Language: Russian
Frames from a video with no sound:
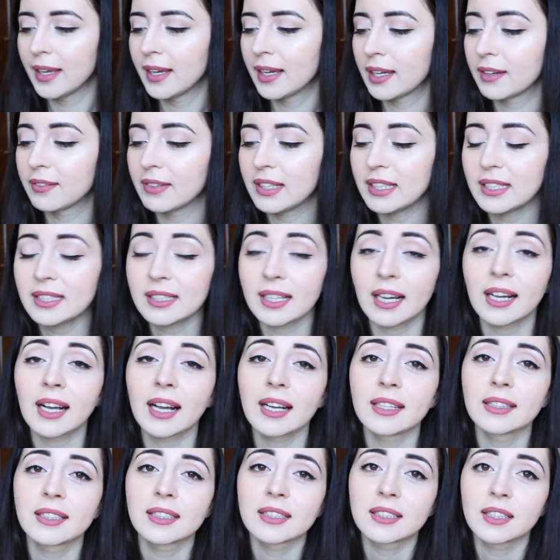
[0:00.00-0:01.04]
Говорить,
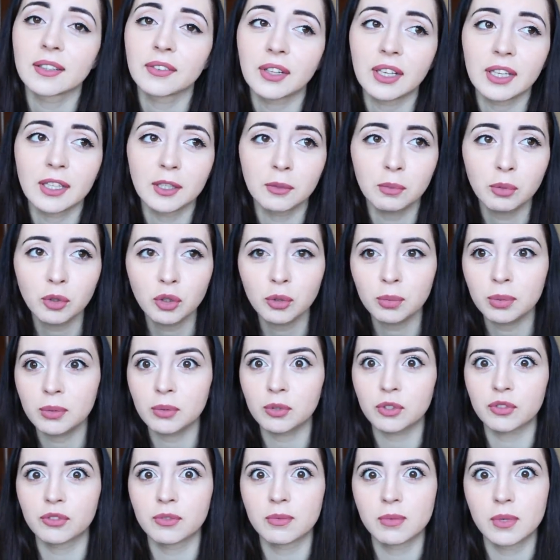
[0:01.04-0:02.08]
какая доставка я не буду, потому
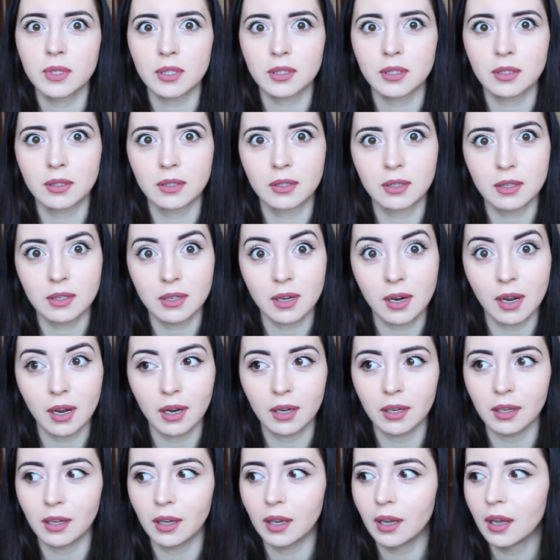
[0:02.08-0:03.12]
что вы меня
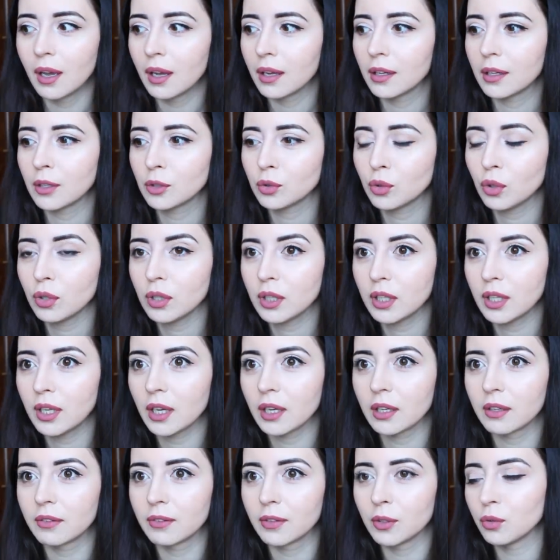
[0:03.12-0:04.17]
задрали. Как только я
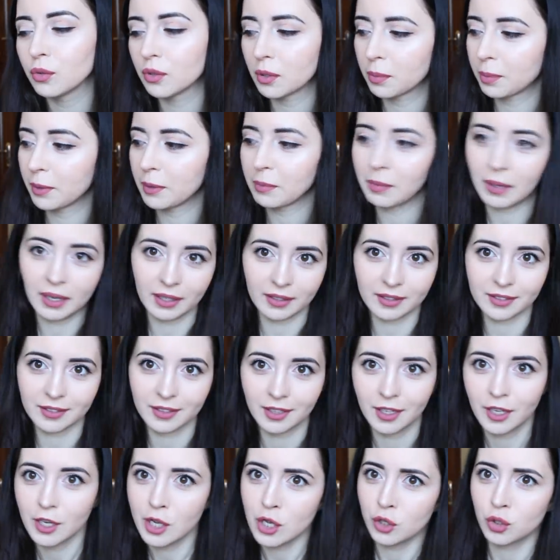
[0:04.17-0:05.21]
говорю, например,
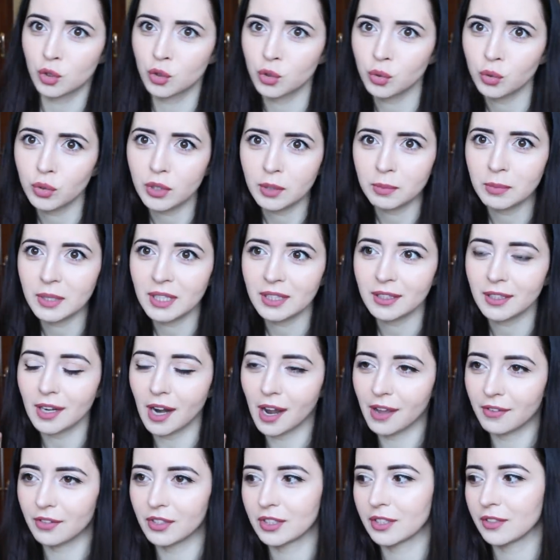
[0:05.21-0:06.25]
чудо мне
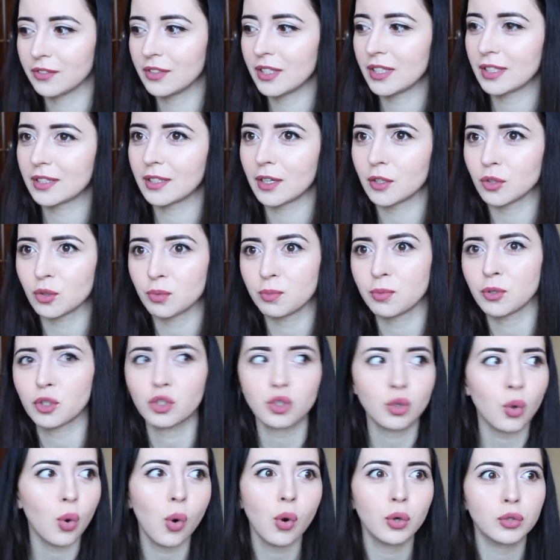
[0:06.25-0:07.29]
нравится, все сразу
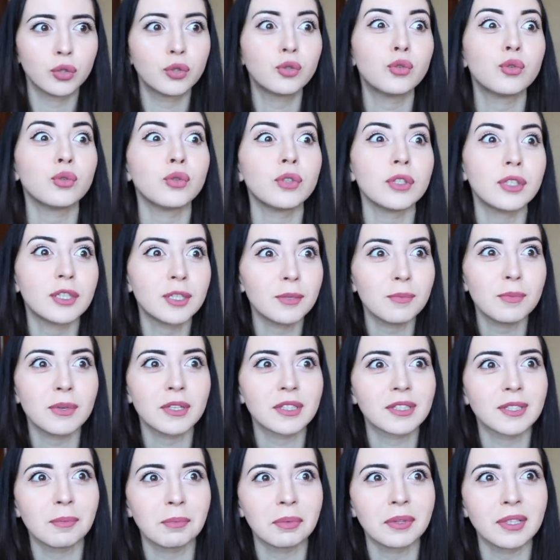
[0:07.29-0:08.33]
пишут, о, чудо тебе
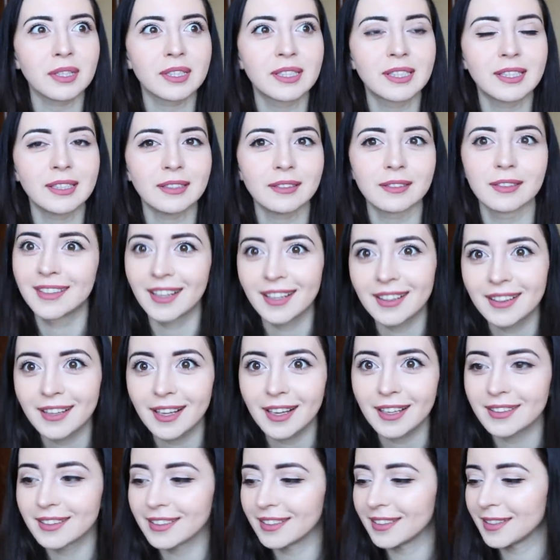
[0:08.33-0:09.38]
заплатил. Да
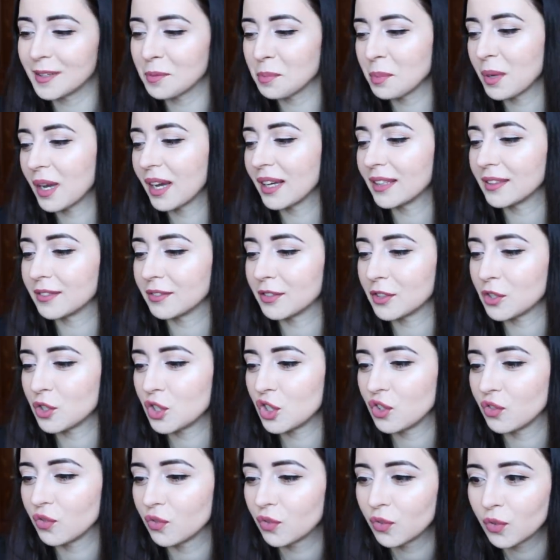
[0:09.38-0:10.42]
ладно, ребят, вы
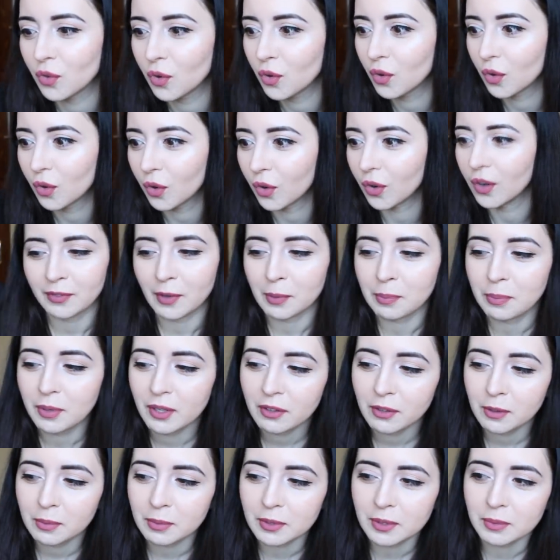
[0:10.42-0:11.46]
чего?
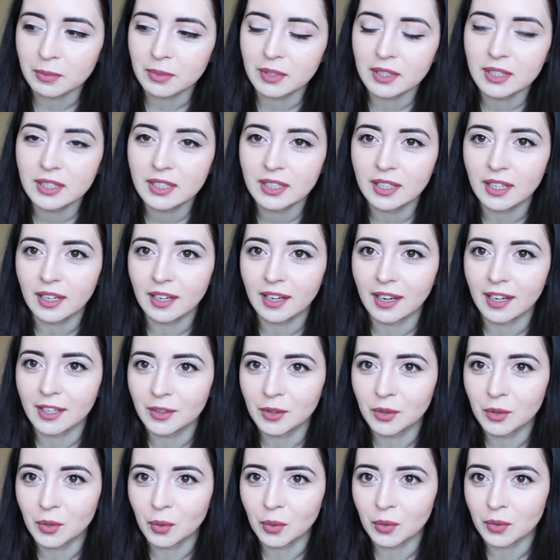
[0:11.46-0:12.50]
Во-первых, посмотрите, какая
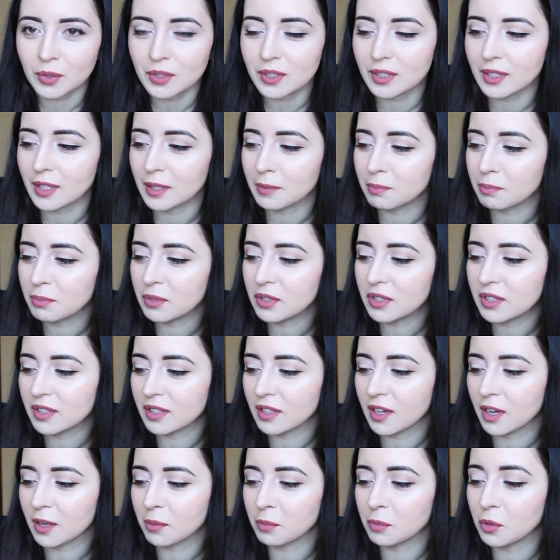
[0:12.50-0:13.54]
толстая пицца,
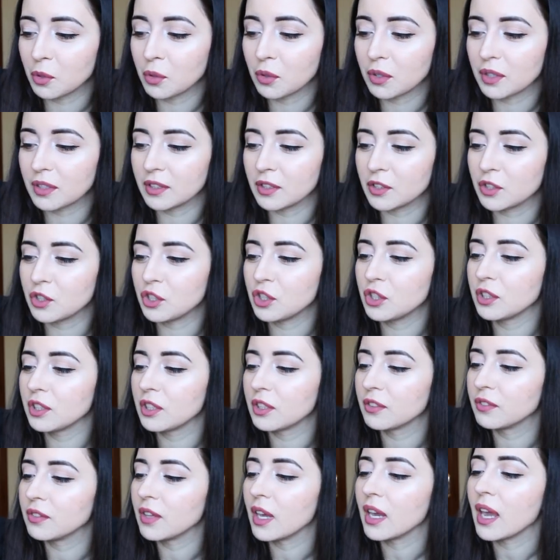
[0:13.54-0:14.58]
как много
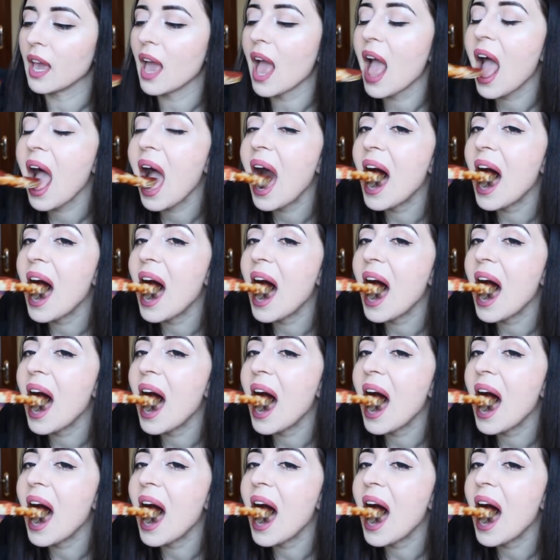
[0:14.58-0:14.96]
начинки в ней.